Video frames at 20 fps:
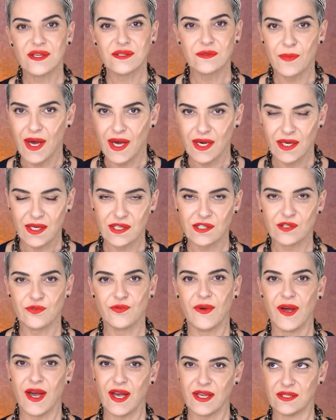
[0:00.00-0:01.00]
as marcas
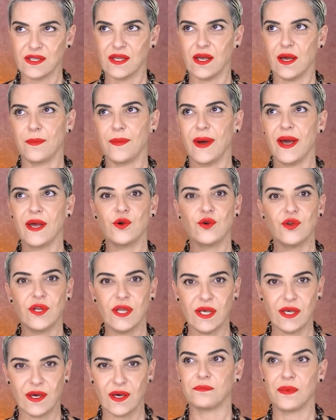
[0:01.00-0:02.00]
fazem, a
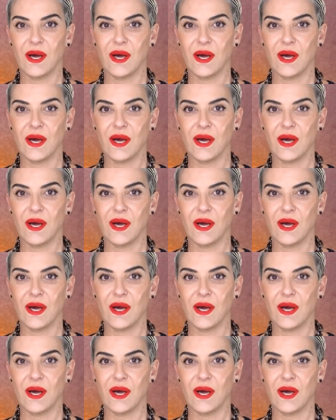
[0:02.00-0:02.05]
maioria,